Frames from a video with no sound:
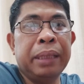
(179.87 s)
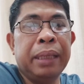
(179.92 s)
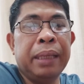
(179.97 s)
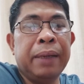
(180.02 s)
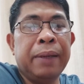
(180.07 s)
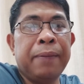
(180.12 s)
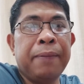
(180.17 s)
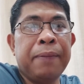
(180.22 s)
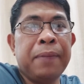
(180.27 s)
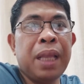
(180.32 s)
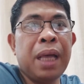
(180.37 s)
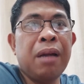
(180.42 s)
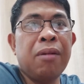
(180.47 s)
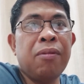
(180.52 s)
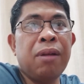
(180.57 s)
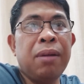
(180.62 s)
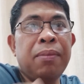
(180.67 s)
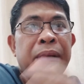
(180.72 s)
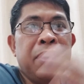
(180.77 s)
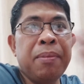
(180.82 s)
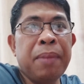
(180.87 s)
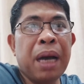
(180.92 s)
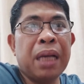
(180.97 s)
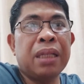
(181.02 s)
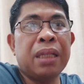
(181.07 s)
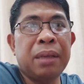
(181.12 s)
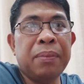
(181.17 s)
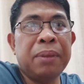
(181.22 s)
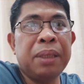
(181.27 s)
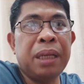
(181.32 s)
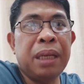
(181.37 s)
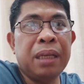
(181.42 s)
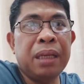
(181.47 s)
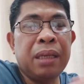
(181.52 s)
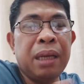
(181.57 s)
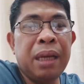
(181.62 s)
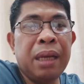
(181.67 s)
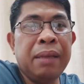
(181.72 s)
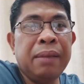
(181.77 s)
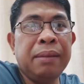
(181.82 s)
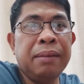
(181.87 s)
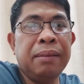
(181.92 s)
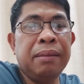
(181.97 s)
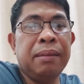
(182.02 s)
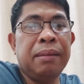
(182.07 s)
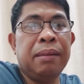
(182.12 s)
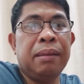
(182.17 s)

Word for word: na there will be massive cheating.